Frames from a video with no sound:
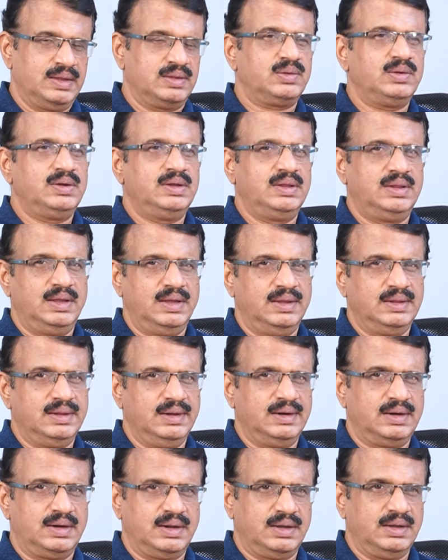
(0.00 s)
సో ఇది
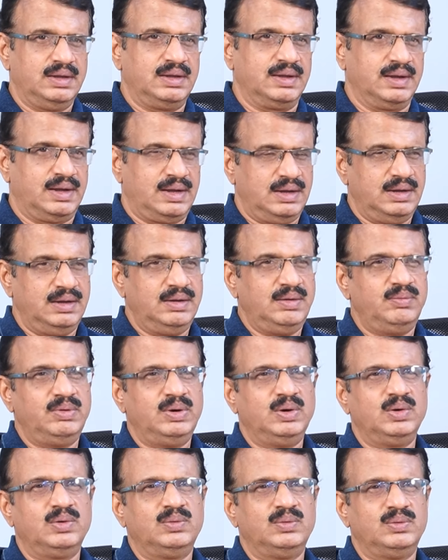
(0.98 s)
ఏంటంటే ఇంకా
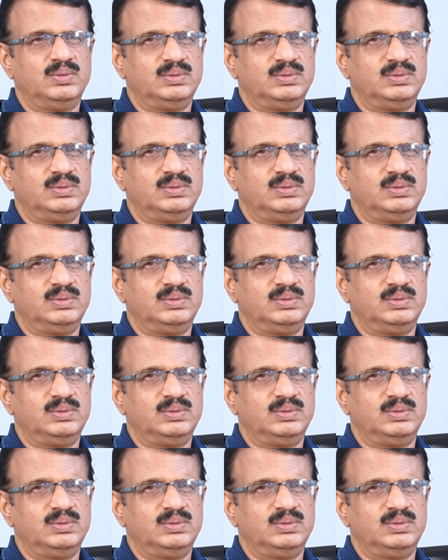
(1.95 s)
వీళ్ళు